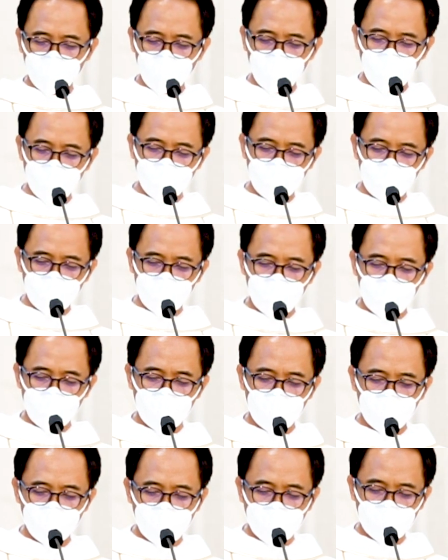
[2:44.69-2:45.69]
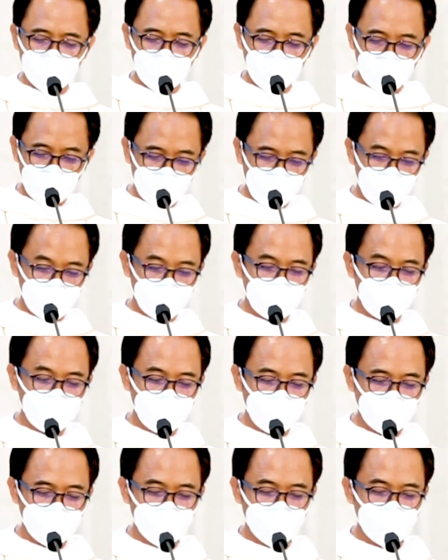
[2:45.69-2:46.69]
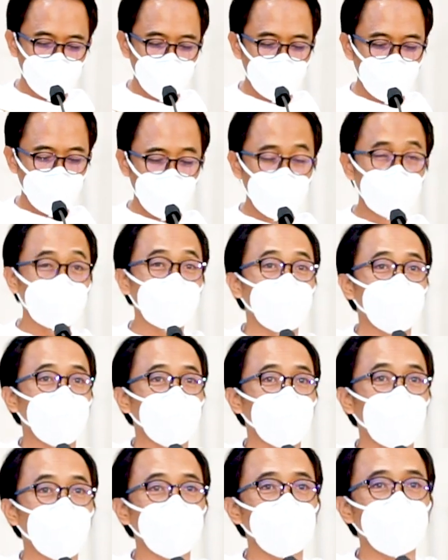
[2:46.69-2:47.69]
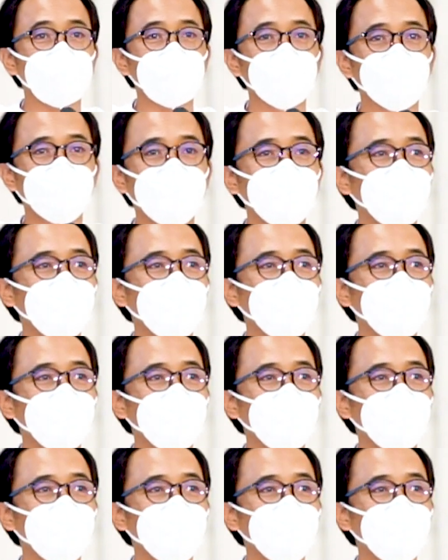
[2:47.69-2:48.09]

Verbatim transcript: oleh Romo van Burgens di Internos